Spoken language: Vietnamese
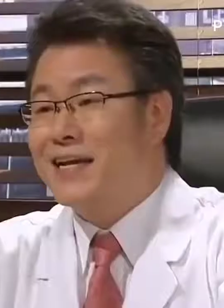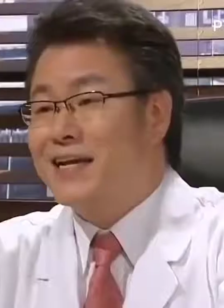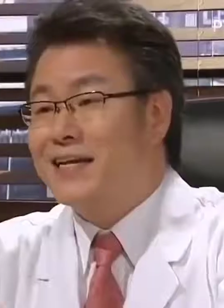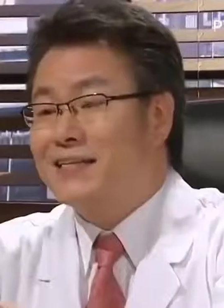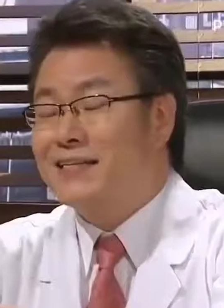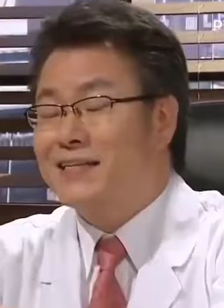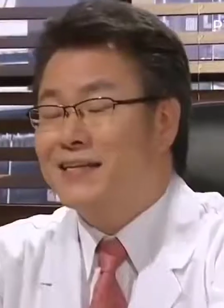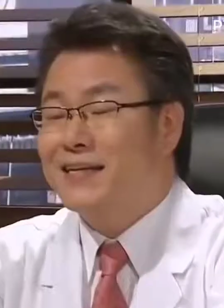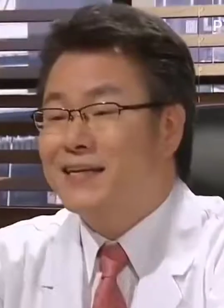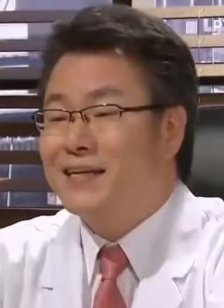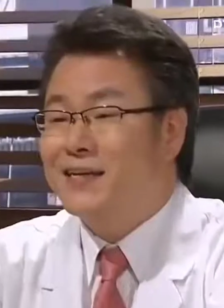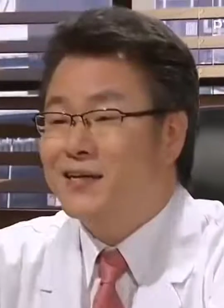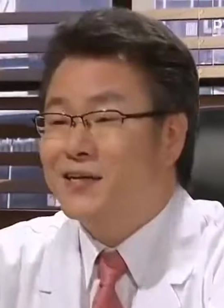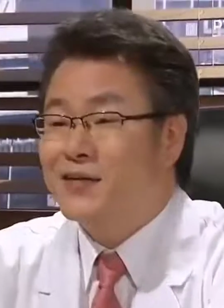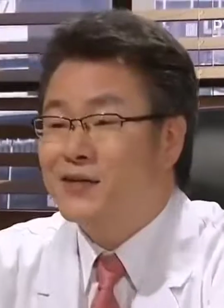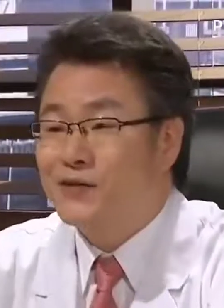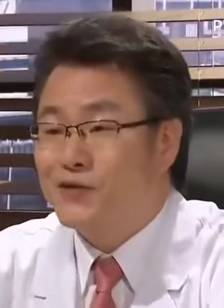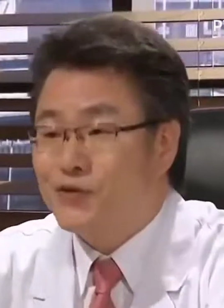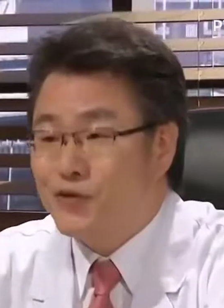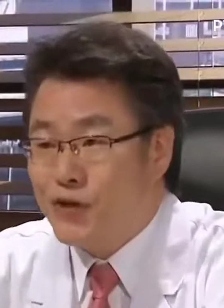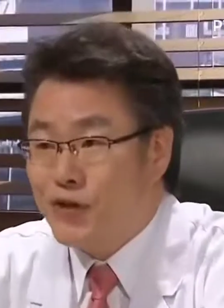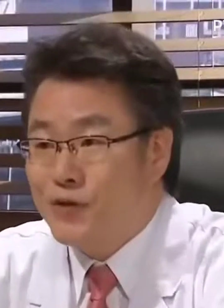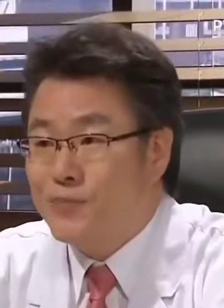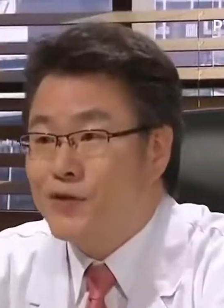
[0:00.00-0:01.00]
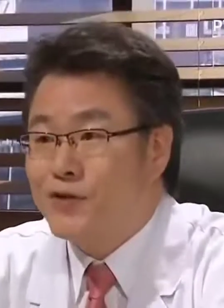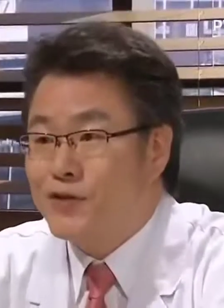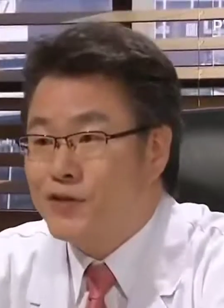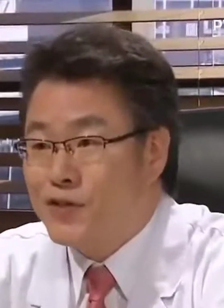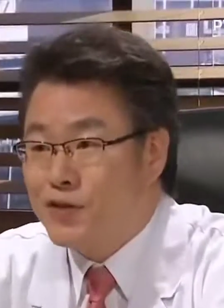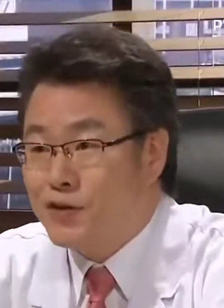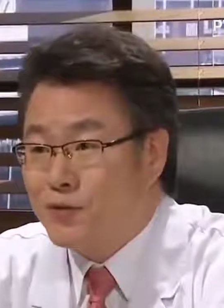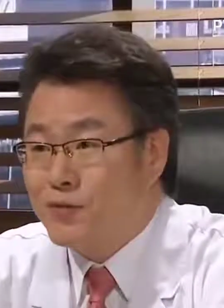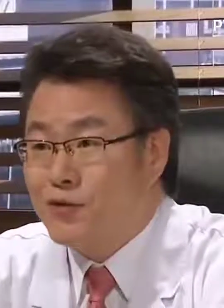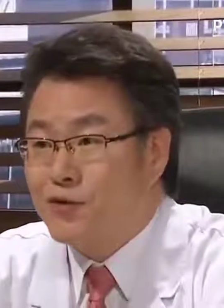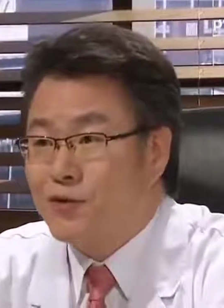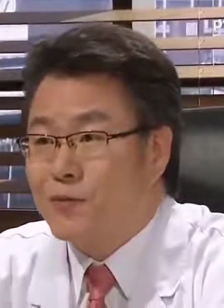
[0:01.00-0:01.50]
À, trước tiên,
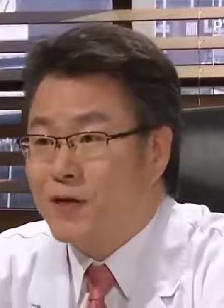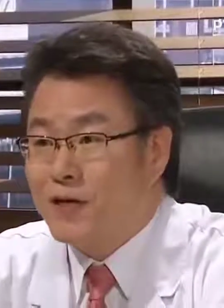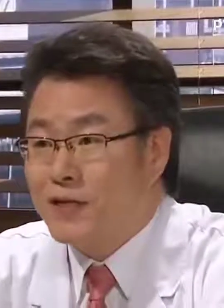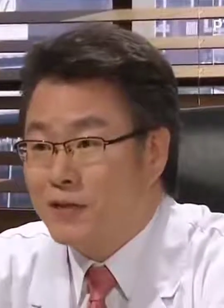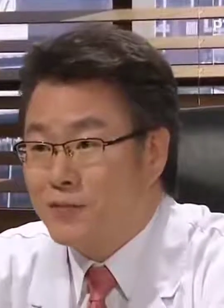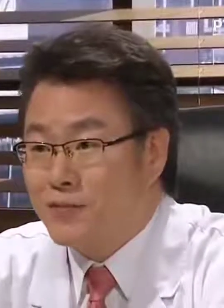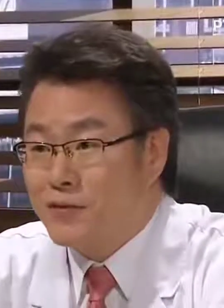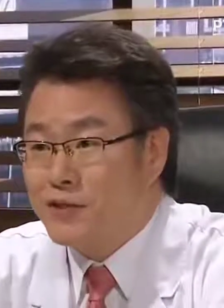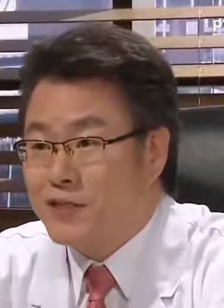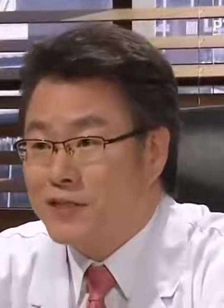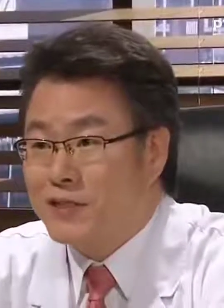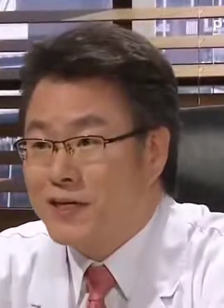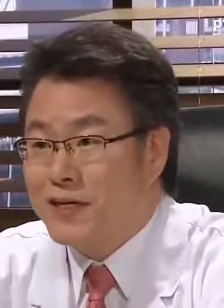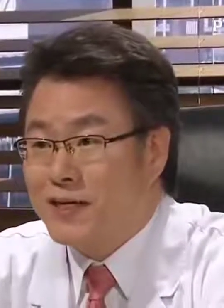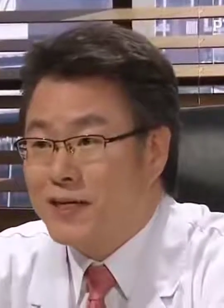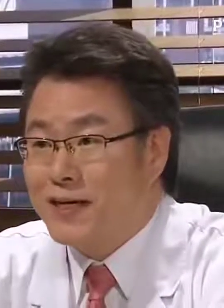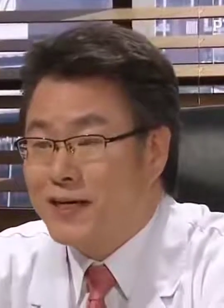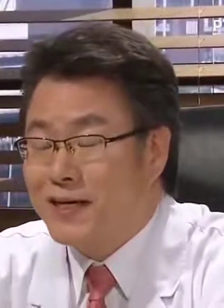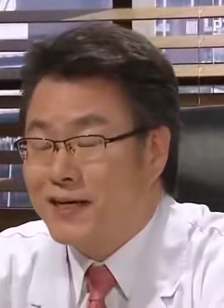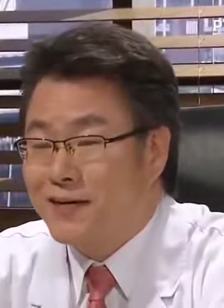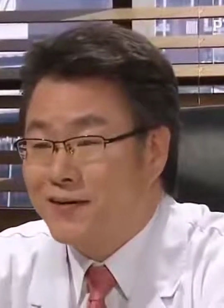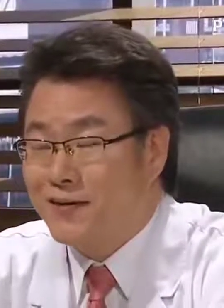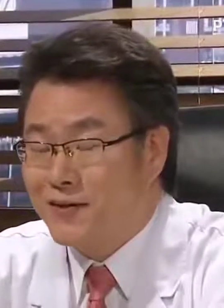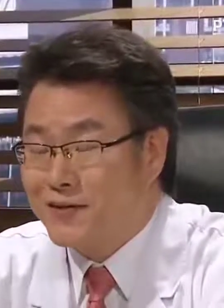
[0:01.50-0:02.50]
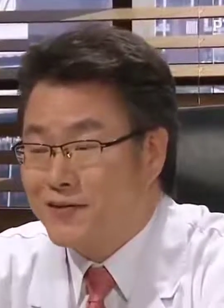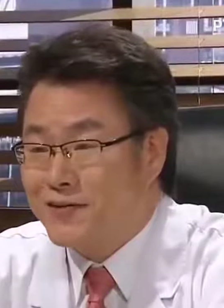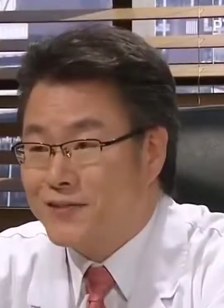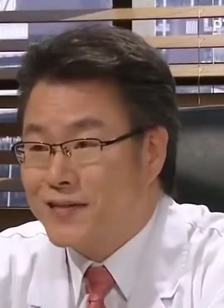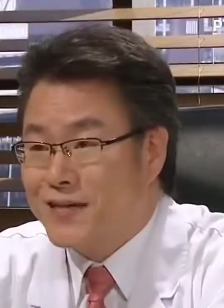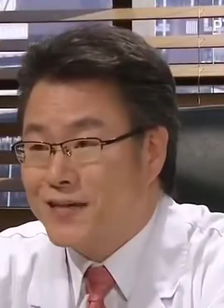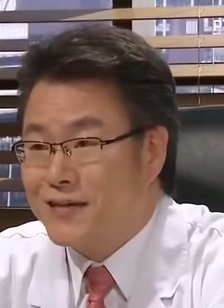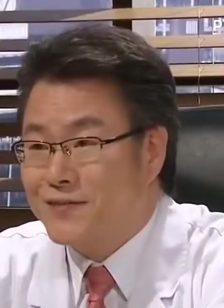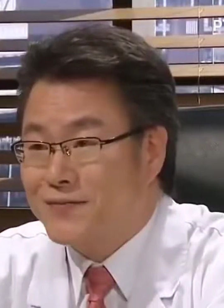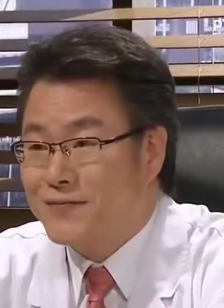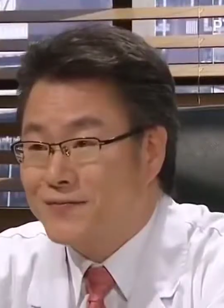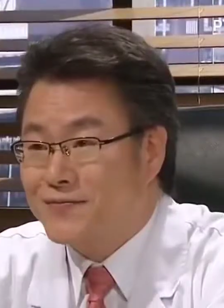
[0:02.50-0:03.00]
chúng ta bắt đầu vào phương pháp điều
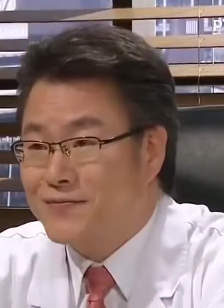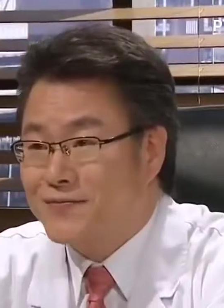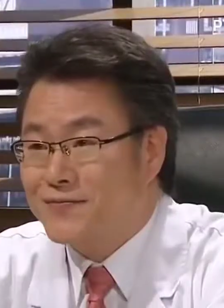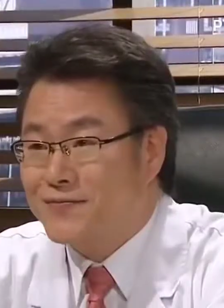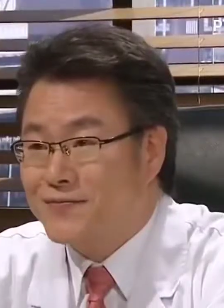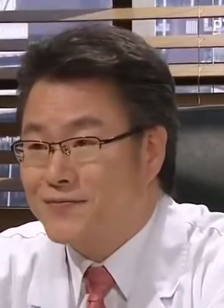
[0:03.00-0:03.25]
trị đó